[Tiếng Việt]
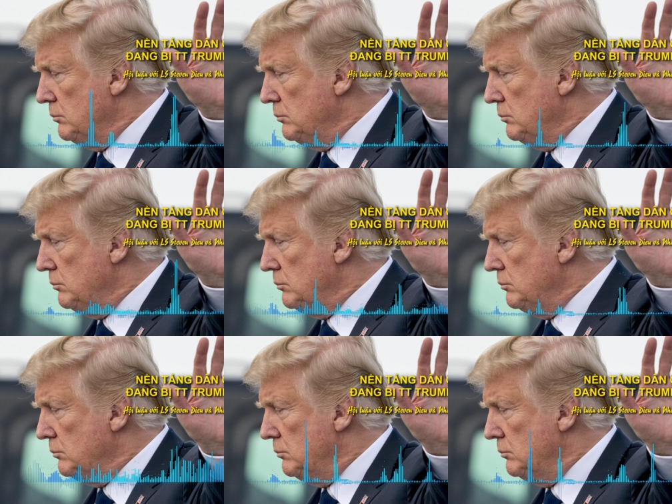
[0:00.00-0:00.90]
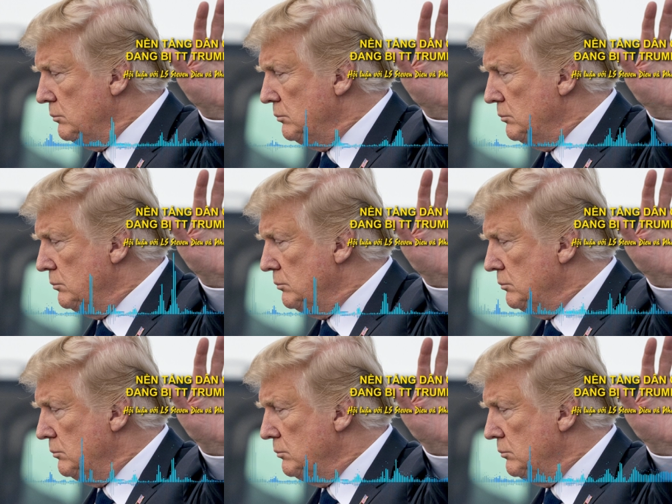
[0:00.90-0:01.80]
thì thượng nghị sĩ McCain
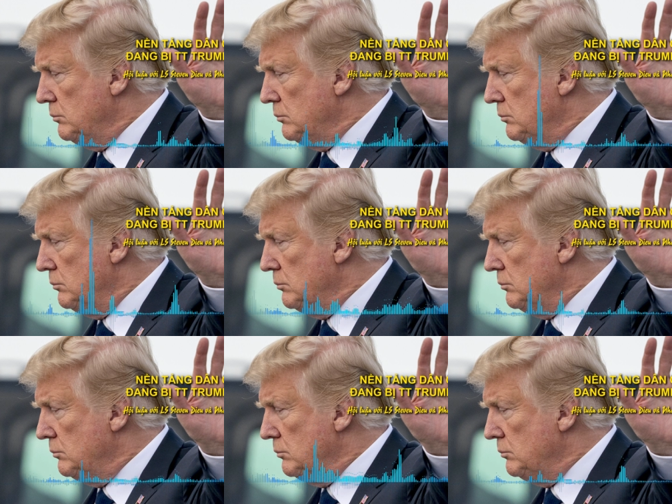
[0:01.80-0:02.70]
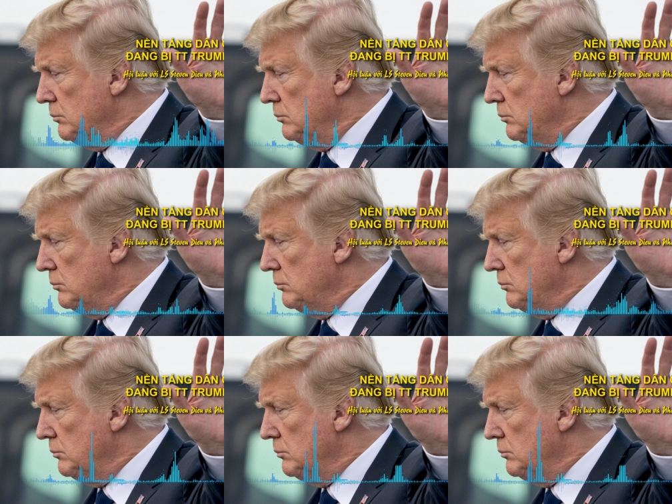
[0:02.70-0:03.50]
đi qua và gặp những người đó à,